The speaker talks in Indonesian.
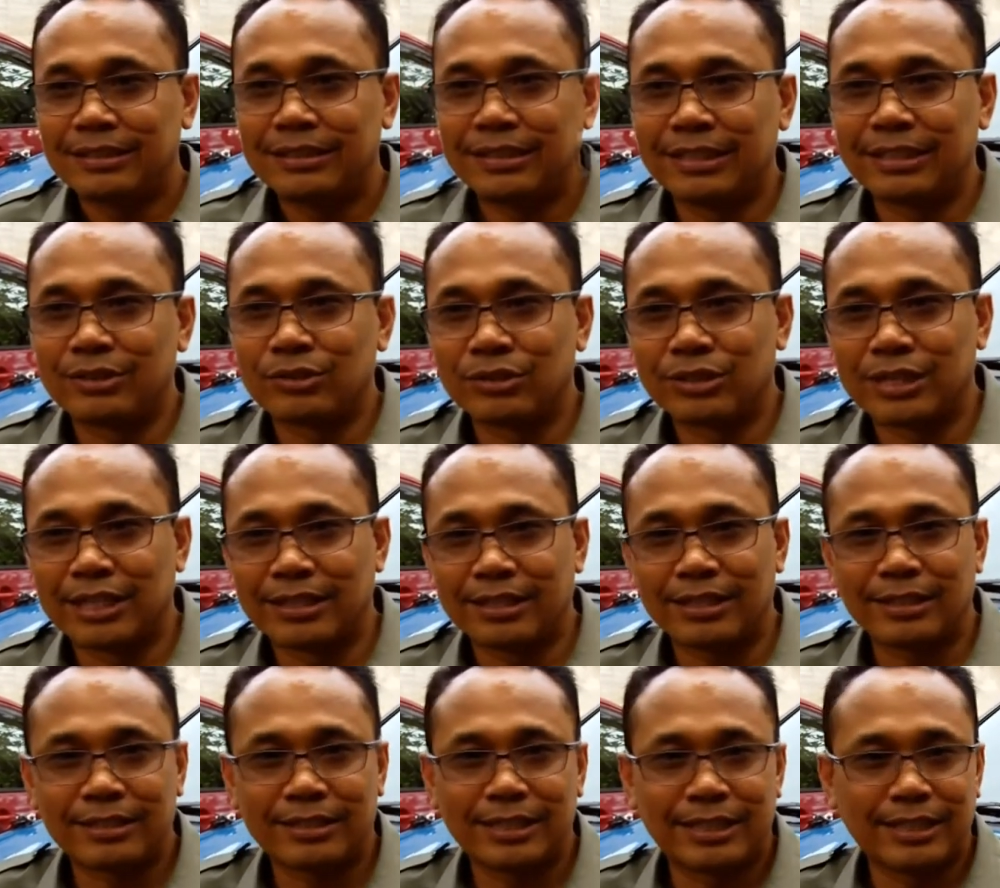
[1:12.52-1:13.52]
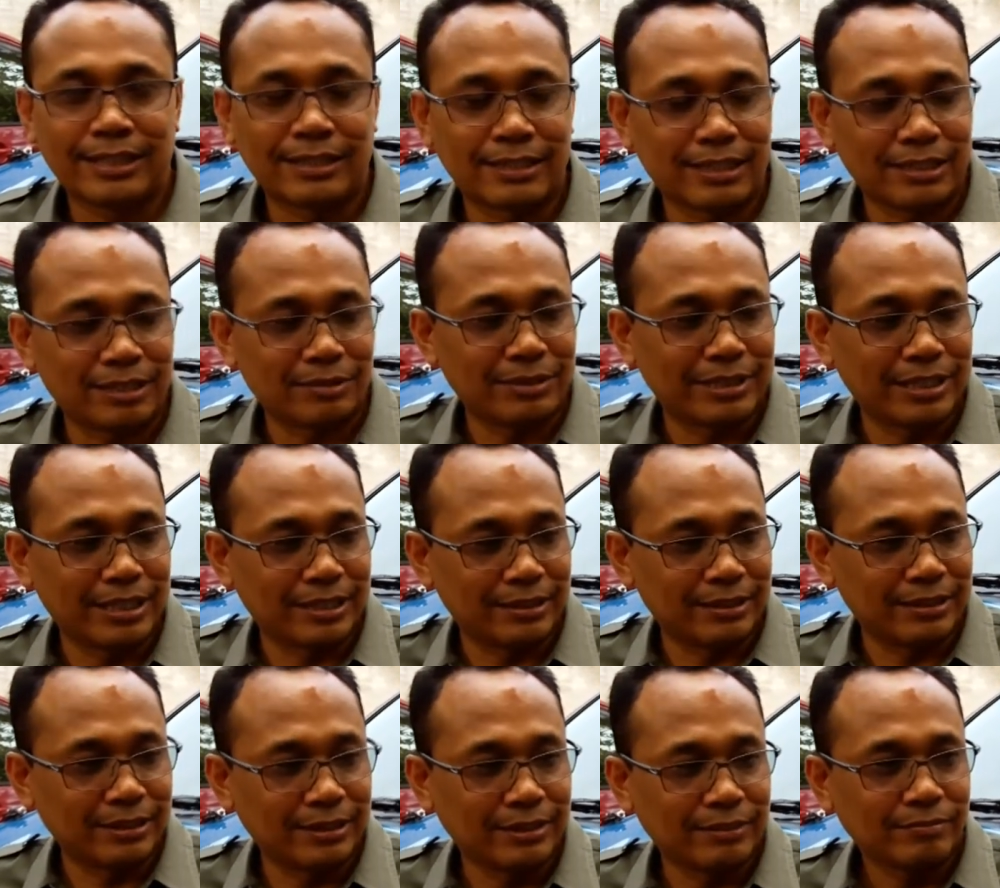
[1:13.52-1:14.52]
Dinas Sosial Tenaga Kerja dan
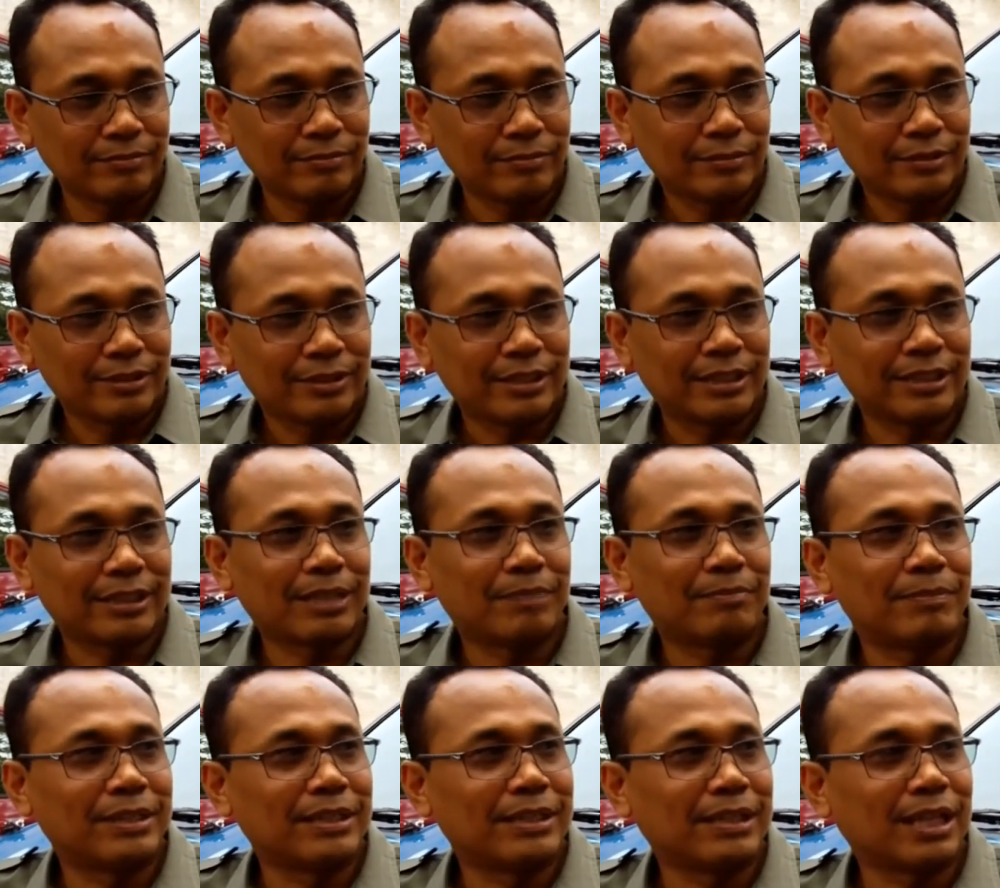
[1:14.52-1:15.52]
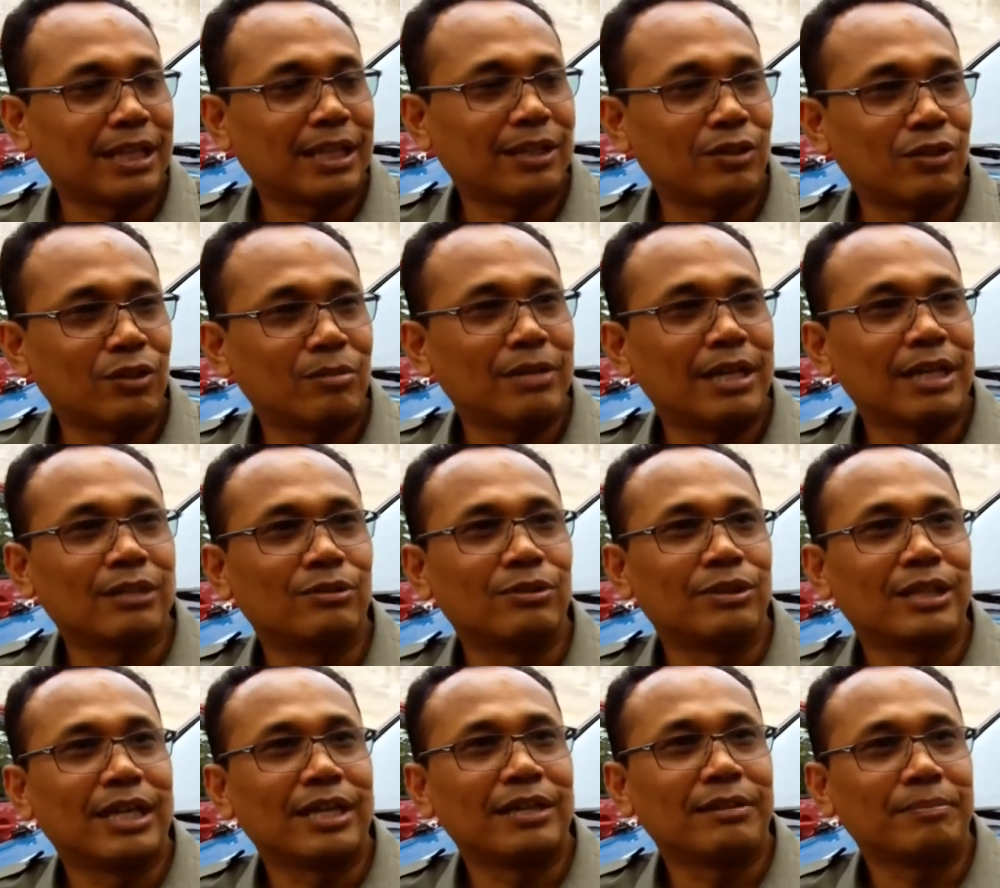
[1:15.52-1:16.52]
Transmigrasi kita perintahkan untuk
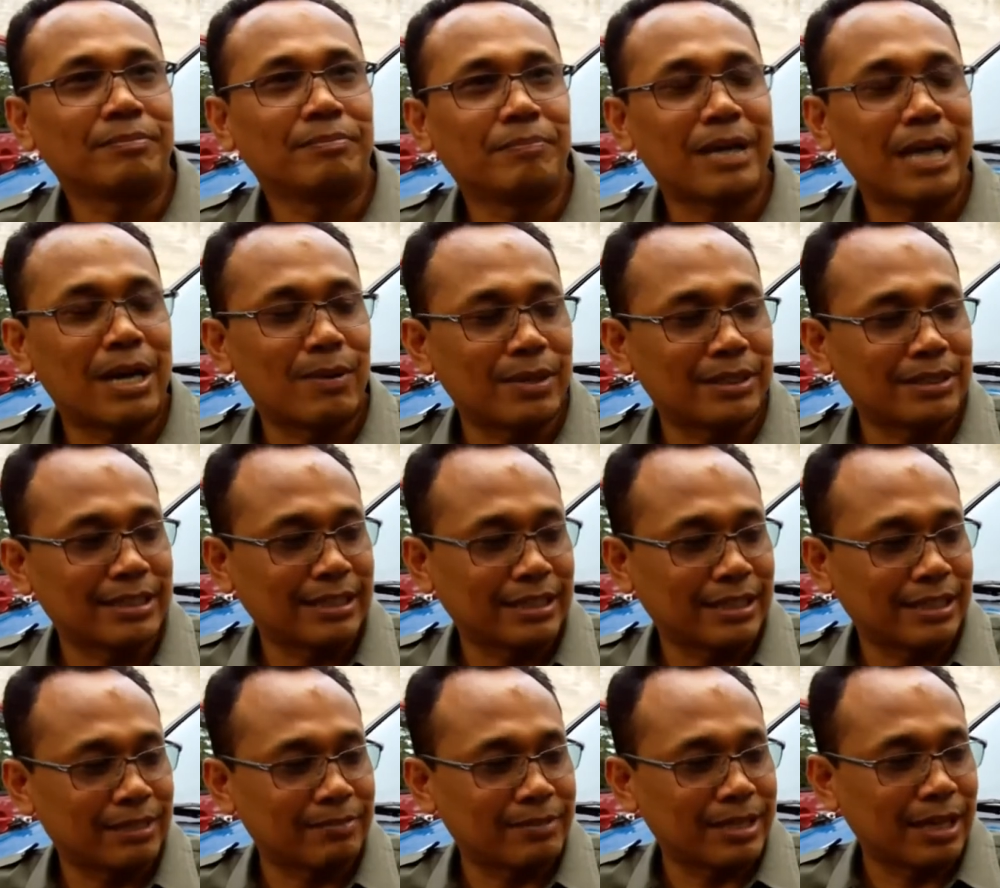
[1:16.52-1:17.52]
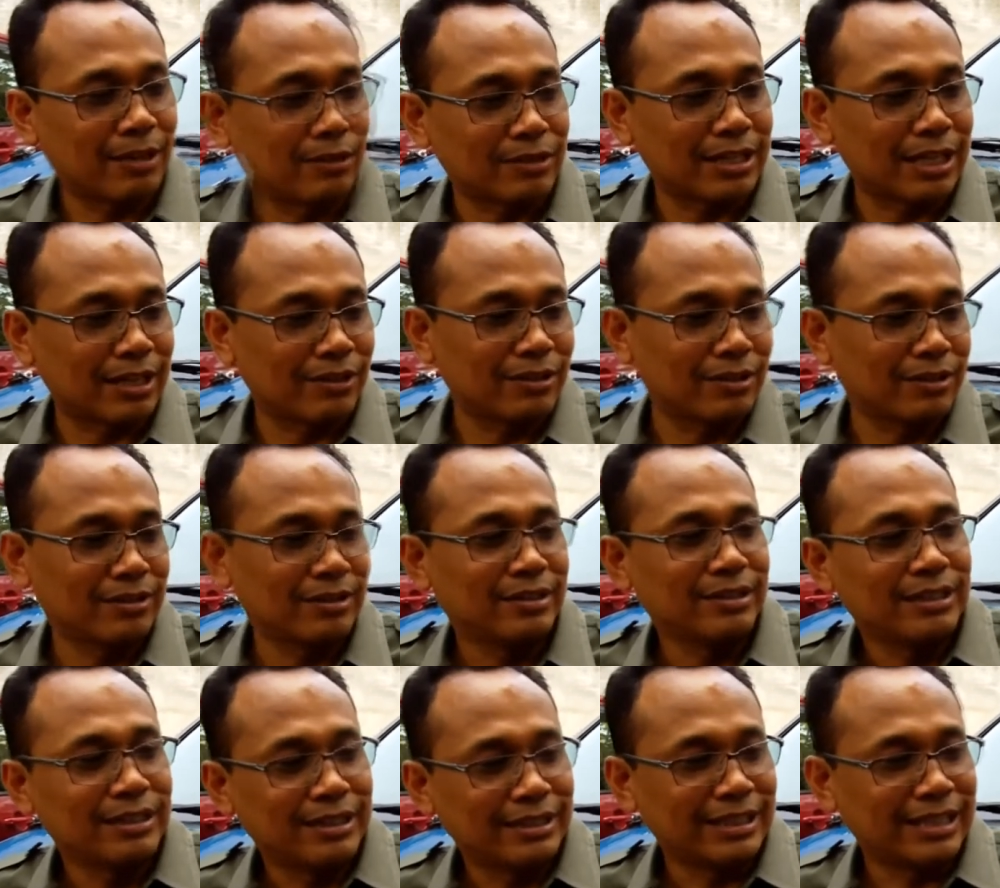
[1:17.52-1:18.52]
melakukan pengawasan terhadap salon-salon
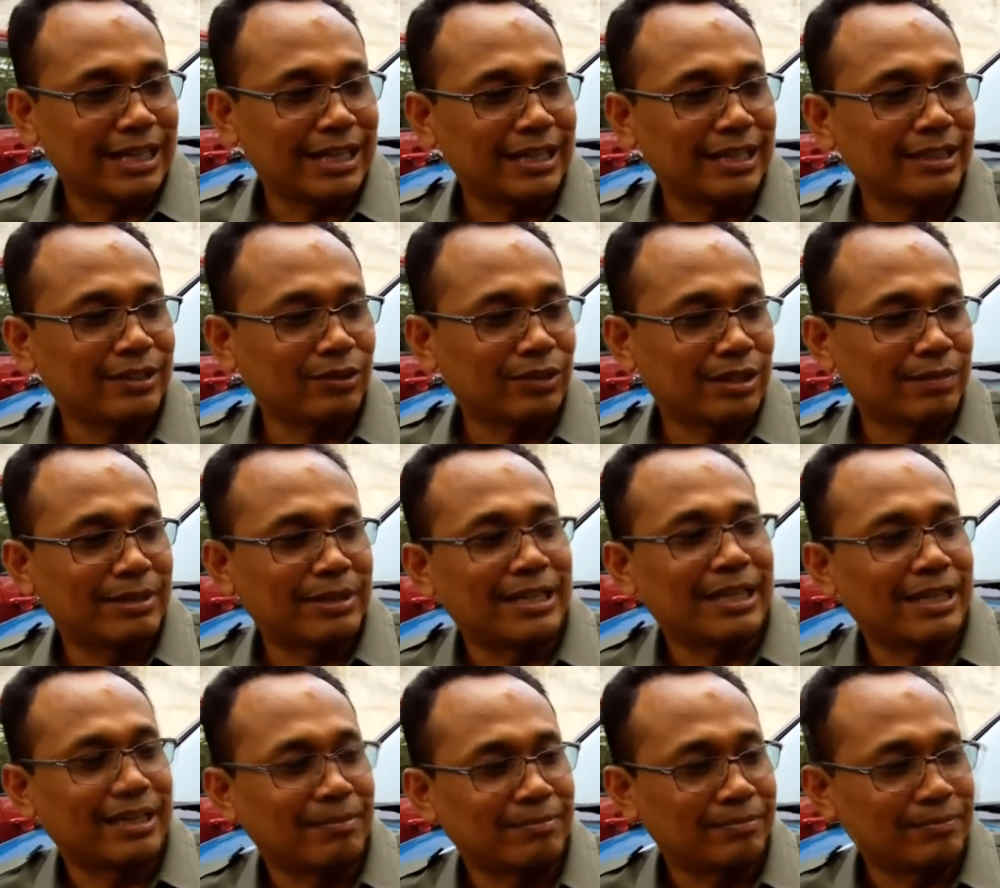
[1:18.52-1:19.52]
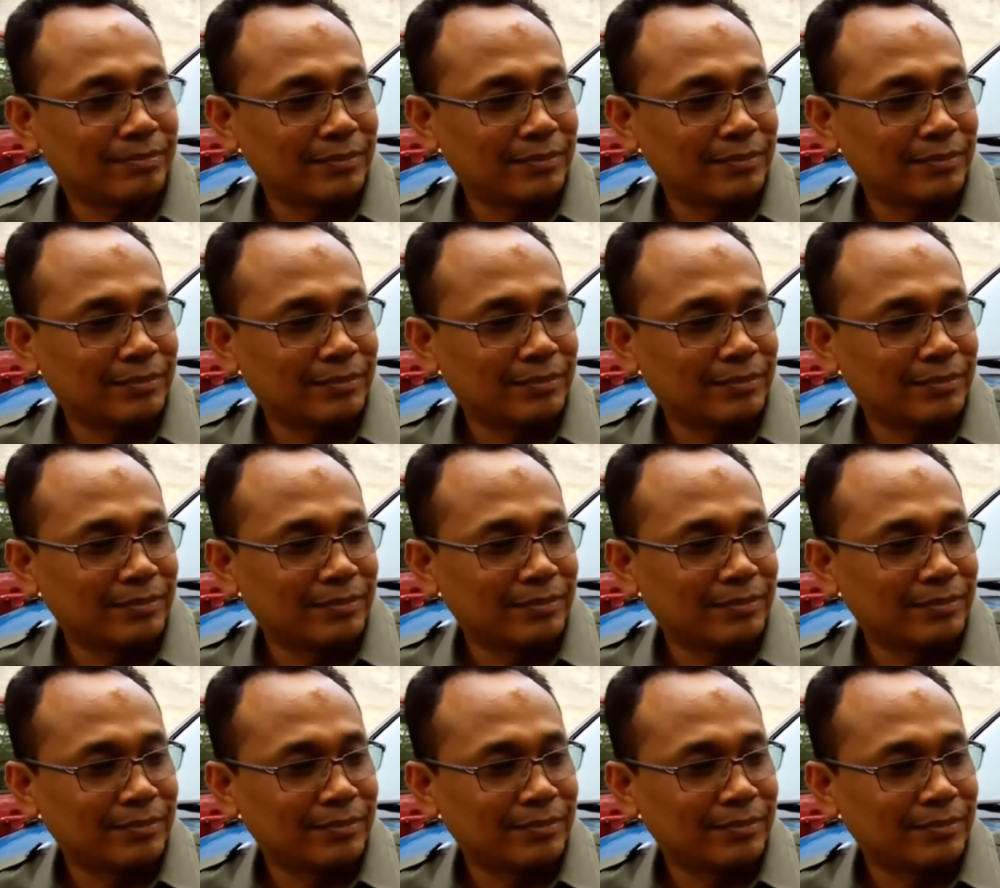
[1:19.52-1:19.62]
yang ada di Kota Mataram.